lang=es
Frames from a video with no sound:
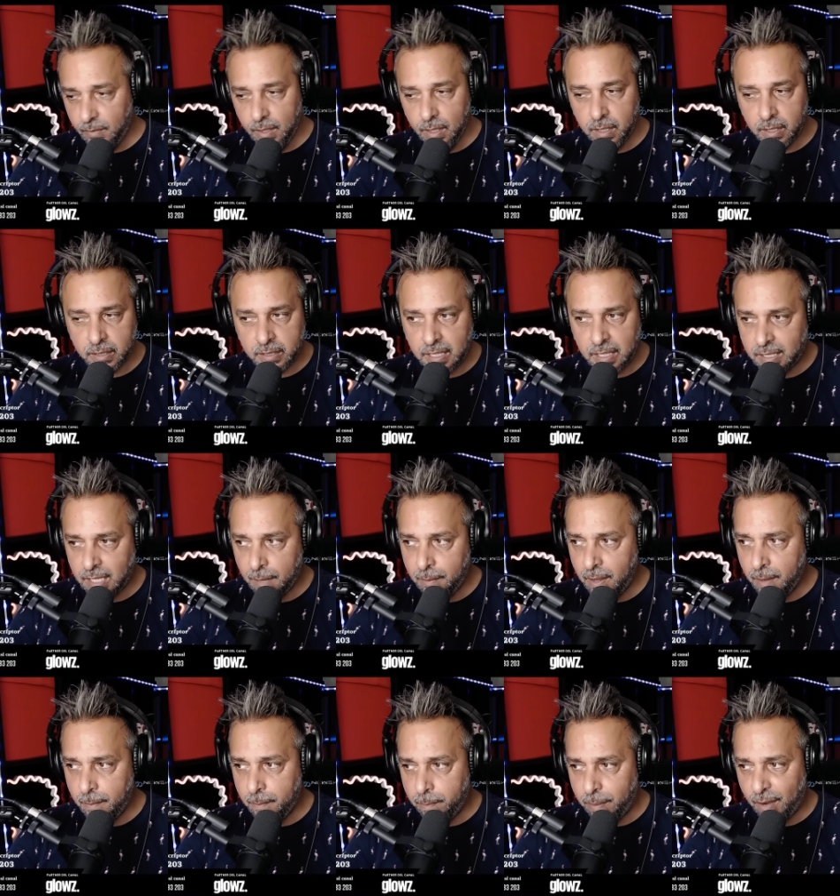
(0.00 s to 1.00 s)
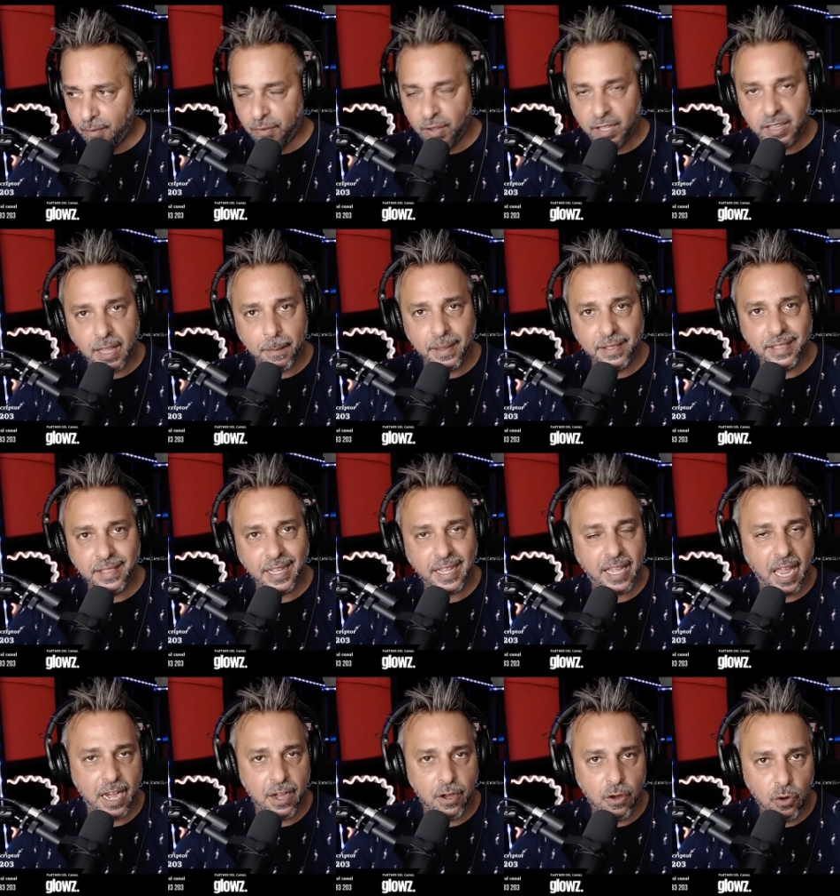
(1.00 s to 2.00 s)
se sabe perfectamente
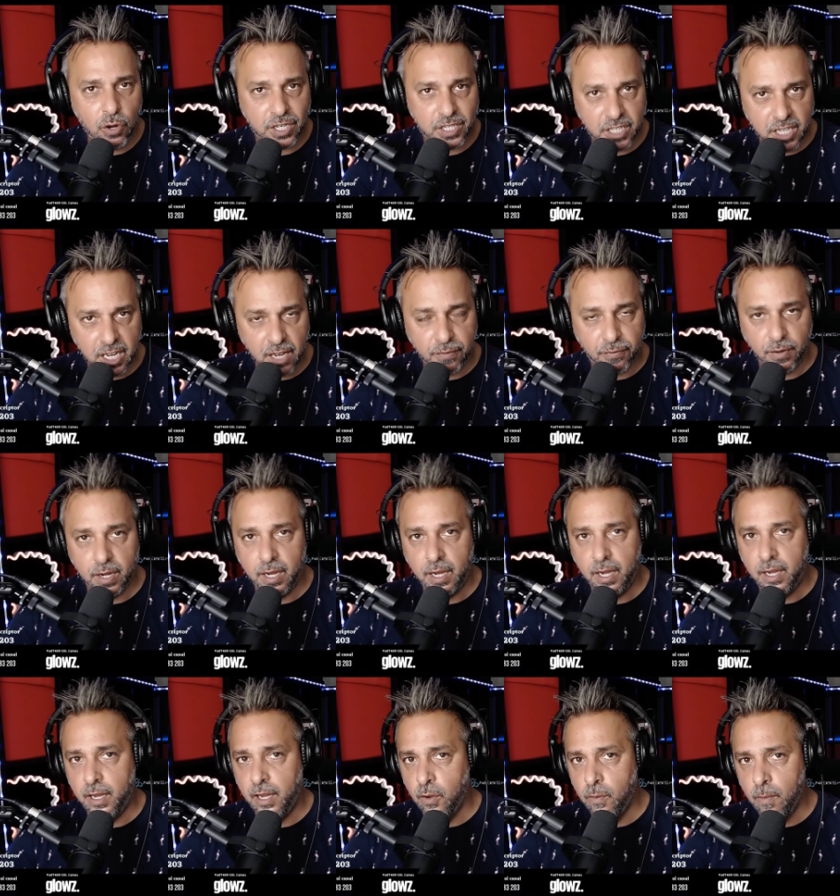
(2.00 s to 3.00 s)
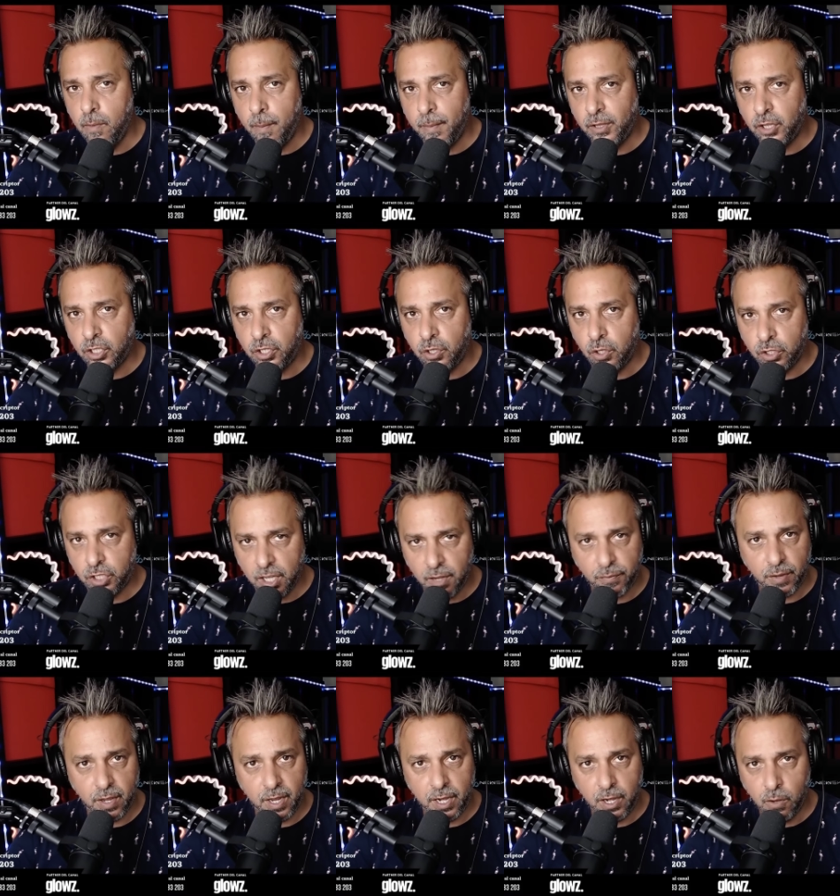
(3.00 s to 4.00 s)
que no es chef. En ningún momento ha sido chef,
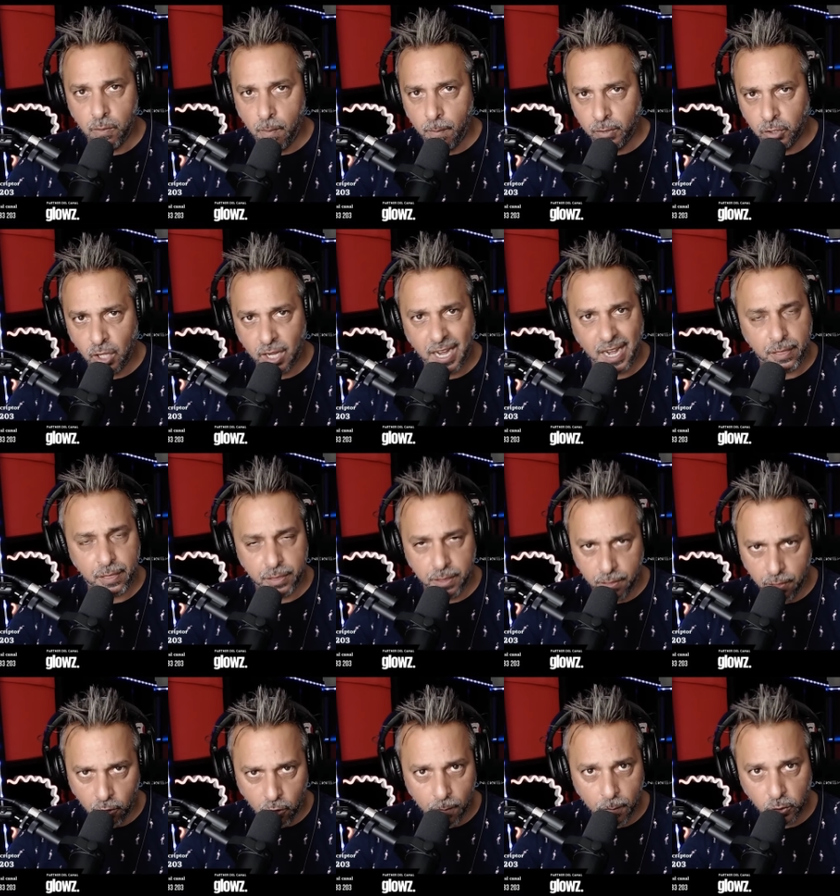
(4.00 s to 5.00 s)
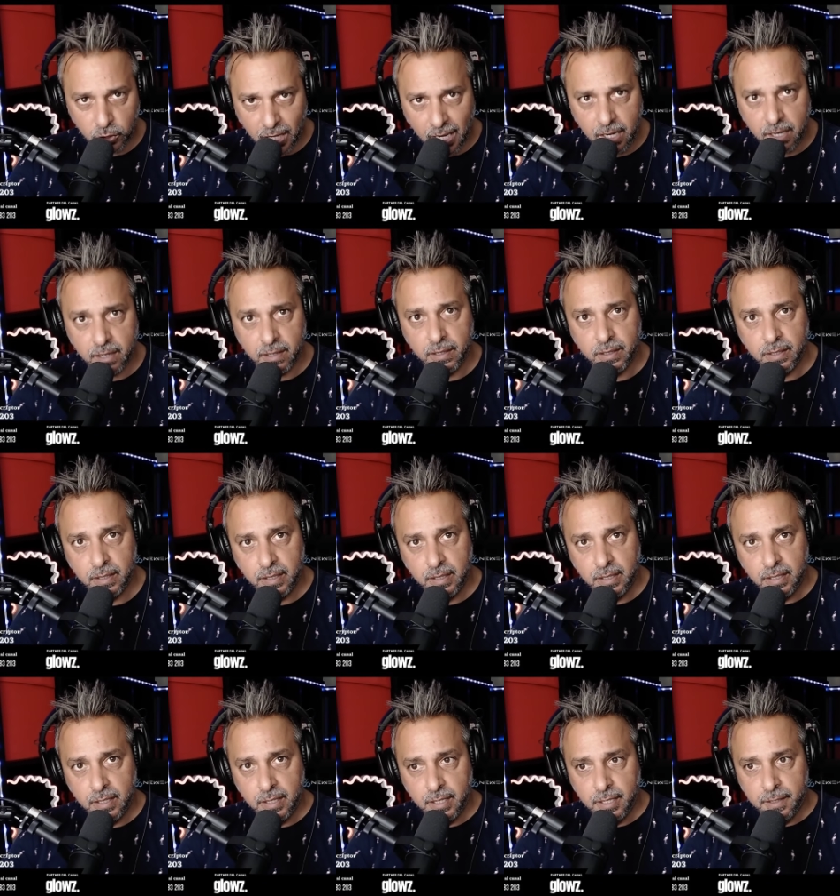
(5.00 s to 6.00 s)
en ningún momento ha ejercido como tal.
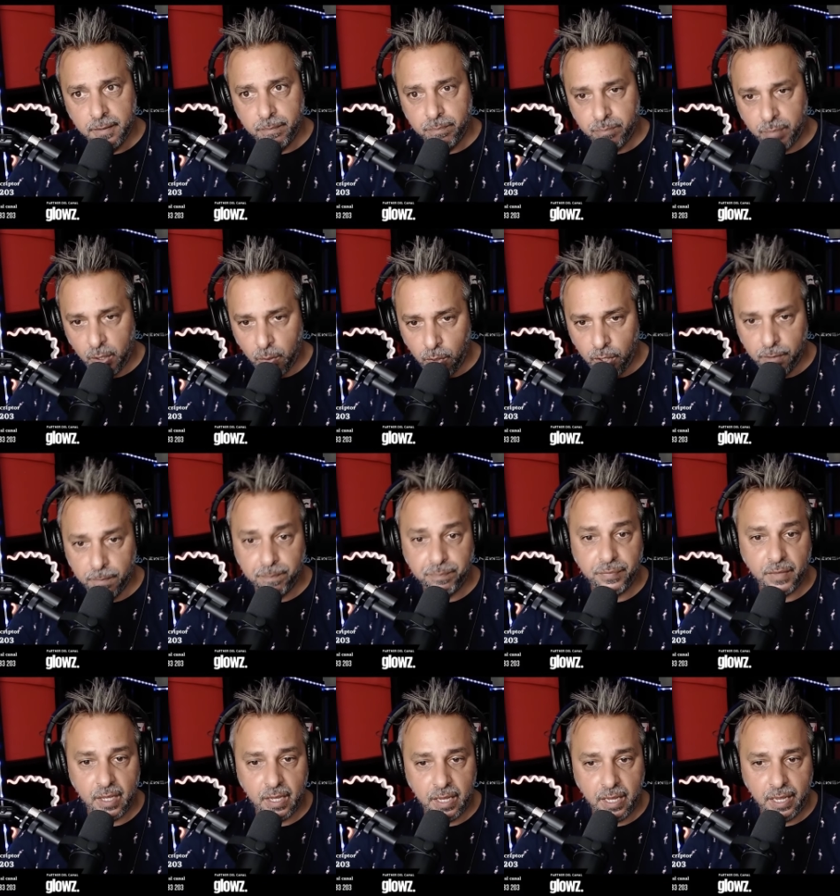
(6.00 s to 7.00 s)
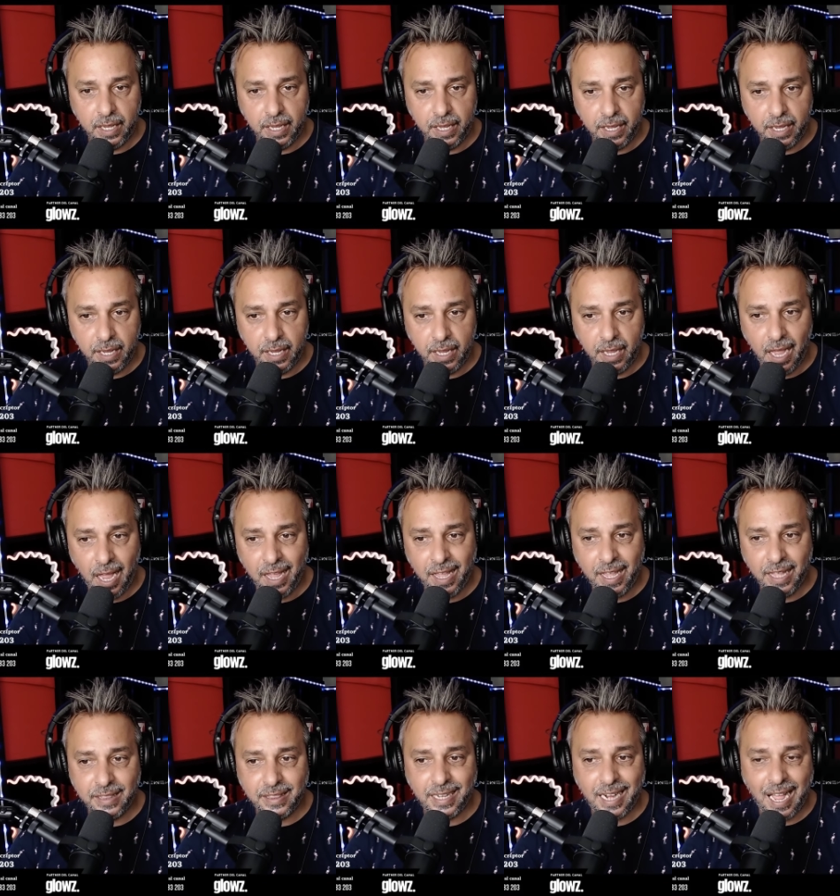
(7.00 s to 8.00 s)
Pero bueno, eh, hay
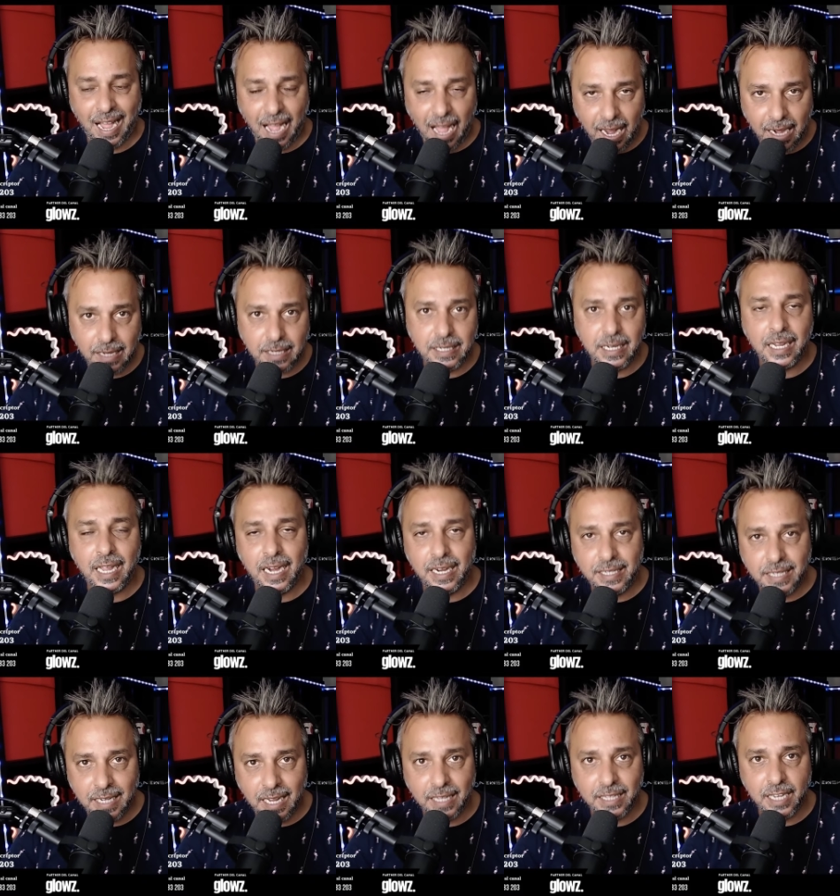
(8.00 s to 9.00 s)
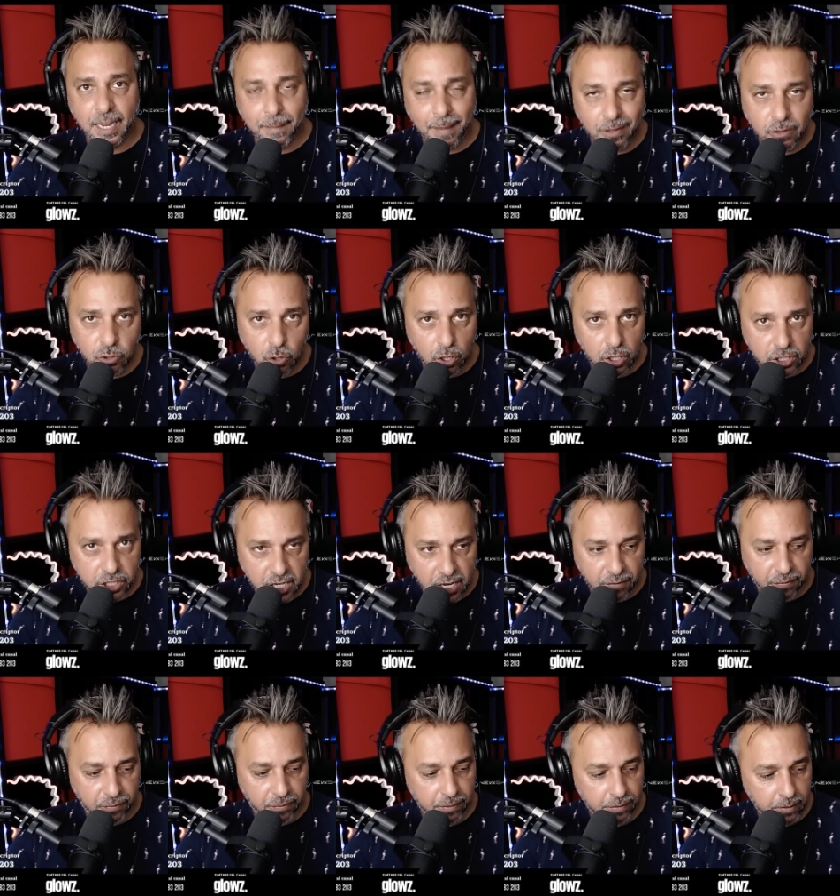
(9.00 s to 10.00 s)
que tragarse que le sigan llamando el
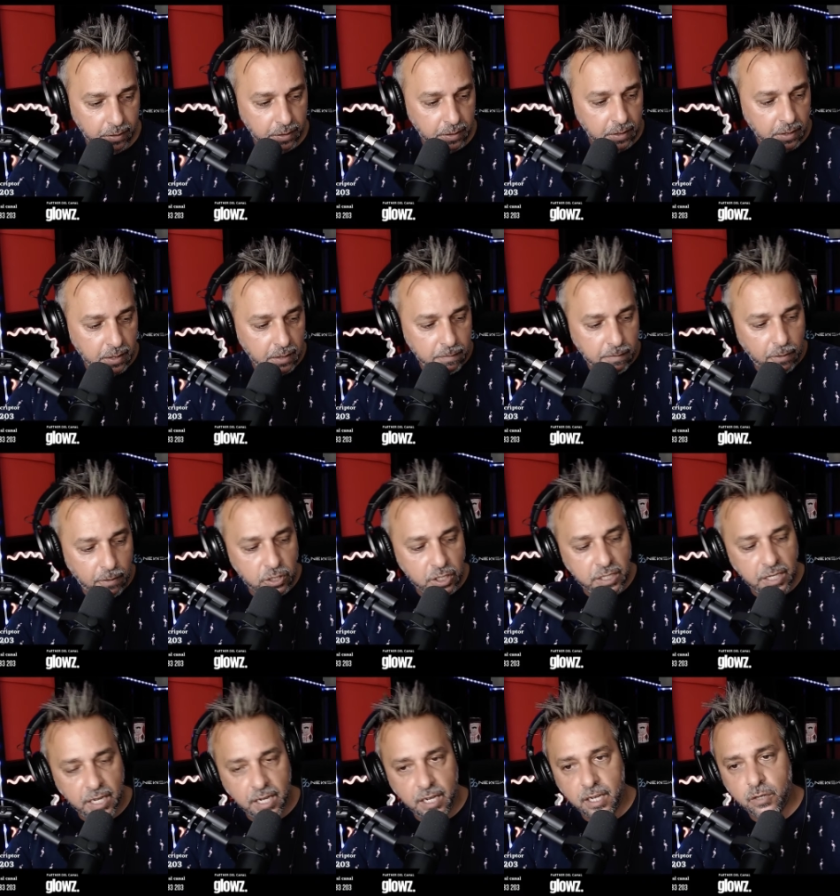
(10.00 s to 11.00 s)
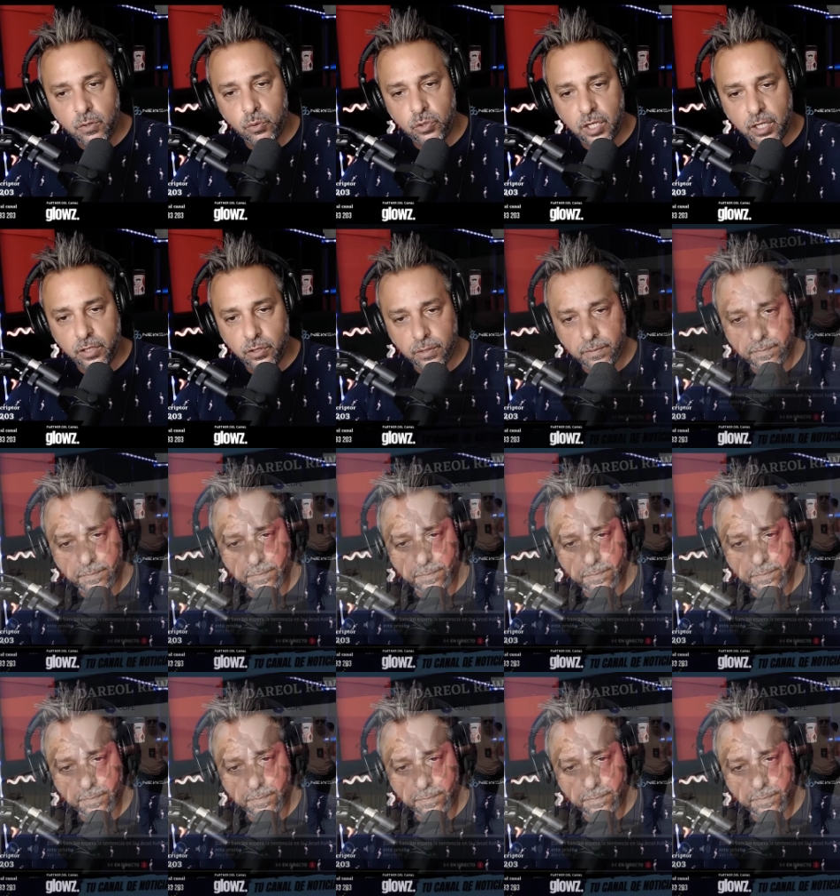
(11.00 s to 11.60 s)
chef. Vamos a seguir escuchando.